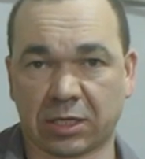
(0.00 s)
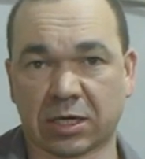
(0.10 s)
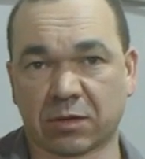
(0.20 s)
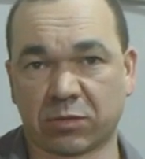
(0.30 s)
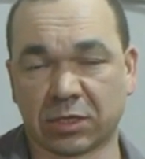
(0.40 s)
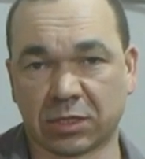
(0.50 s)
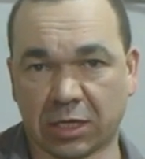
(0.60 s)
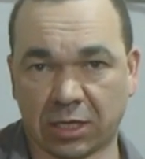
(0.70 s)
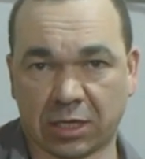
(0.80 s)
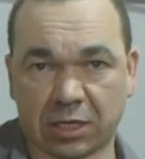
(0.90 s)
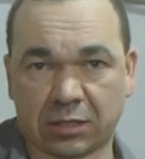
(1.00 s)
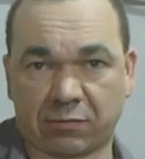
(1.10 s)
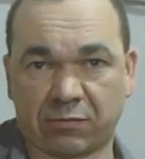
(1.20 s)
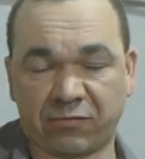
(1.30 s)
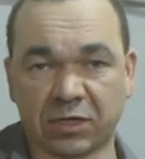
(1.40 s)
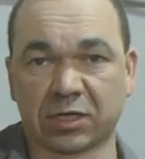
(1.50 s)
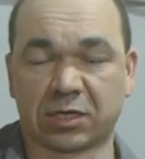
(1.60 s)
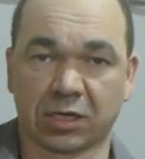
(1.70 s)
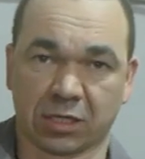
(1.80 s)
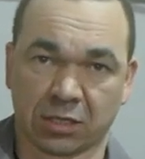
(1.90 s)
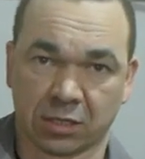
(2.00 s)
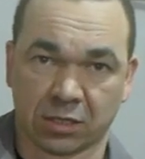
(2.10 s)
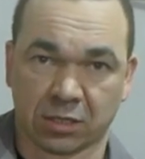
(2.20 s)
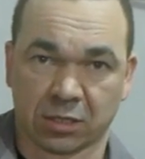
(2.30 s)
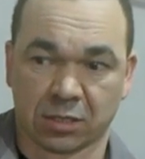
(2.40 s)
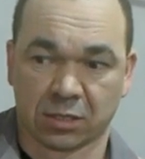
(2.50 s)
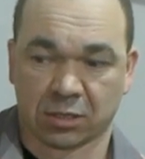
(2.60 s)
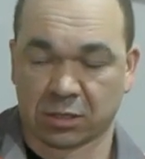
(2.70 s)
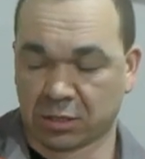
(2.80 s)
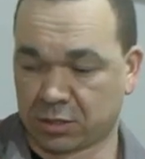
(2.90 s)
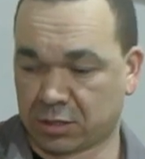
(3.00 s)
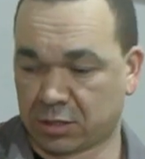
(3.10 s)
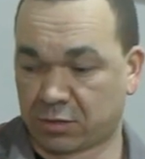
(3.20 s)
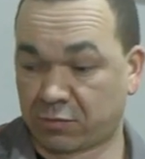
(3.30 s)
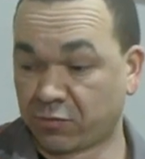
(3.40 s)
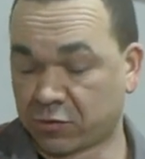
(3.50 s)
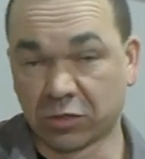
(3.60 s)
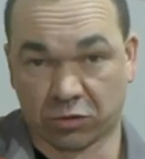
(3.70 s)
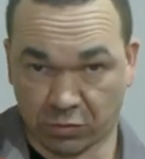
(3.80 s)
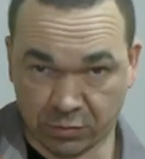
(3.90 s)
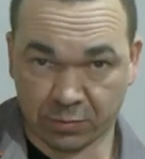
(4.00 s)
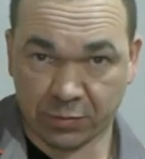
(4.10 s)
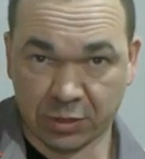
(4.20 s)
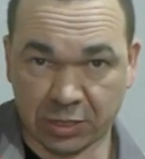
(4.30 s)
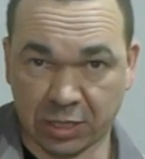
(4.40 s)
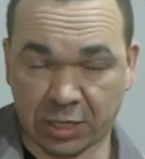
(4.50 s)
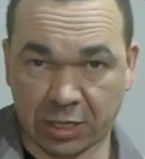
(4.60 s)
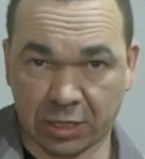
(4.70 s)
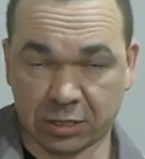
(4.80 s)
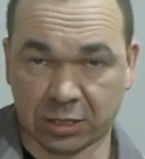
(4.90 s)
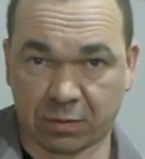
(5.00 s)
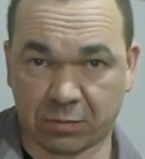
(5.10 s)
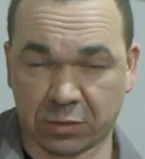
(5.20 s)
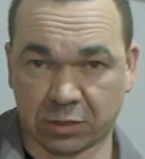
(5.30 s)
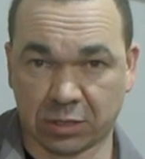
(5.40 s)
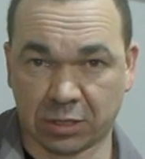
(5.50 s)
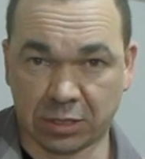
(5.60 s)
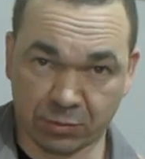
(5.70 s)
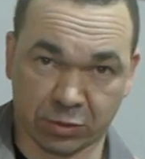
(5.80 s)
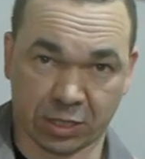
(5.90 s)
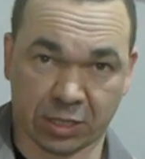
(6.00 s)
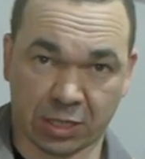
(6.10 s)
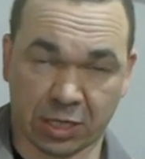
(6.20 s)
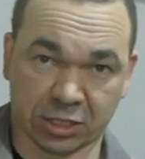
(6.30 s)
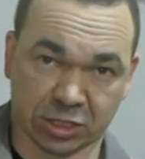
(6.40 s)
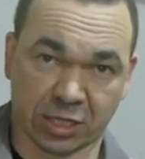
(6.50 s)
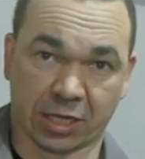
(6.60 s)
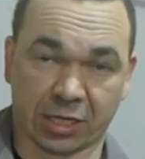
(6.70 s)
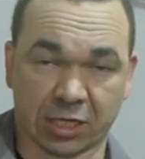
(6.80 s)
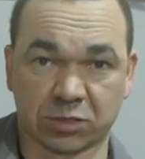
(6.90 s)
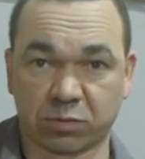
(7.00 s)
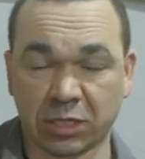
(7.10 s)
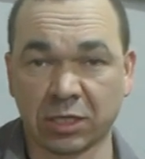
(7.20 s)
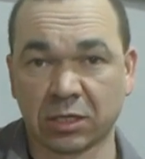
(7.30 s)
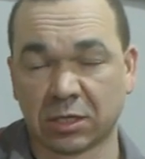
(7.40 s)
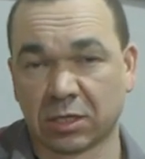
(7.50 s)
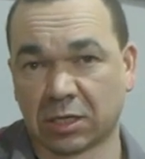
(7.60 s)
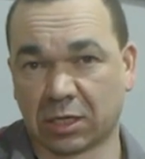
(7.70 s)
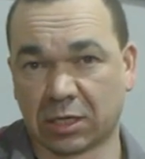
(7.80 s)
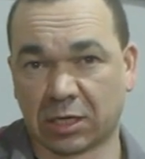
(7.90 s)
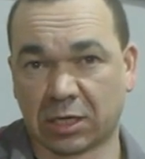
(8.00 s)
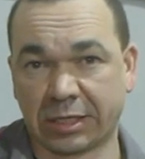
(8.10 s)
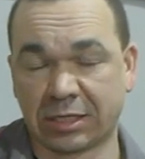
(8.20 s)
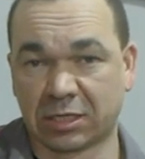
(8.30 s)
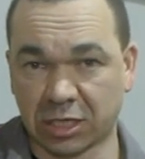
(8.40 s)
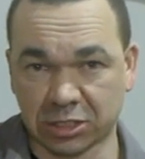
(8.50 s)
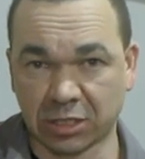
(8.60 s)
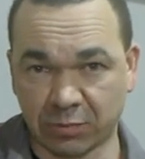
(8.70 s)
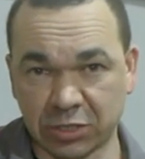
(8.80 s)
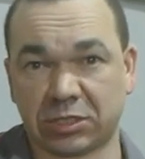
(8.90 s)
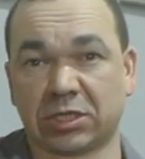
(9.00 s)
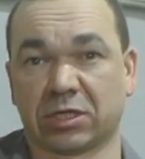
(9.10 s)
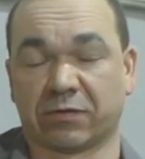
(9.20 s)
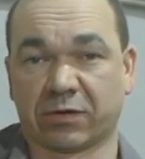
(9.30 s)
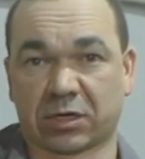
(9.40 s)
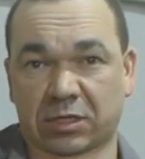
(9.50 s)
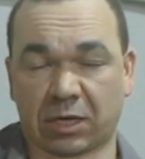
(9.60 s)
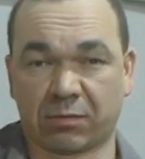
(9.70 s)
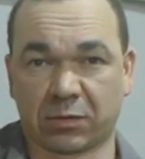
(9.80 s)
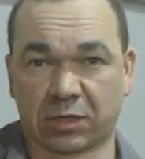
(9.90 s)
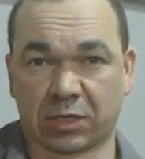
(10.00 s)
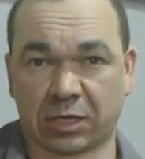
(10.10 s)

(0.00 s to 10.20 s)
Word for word: якобы на двигателе а, двухлитровом я там EB HA и HB и даже на бензиновых, там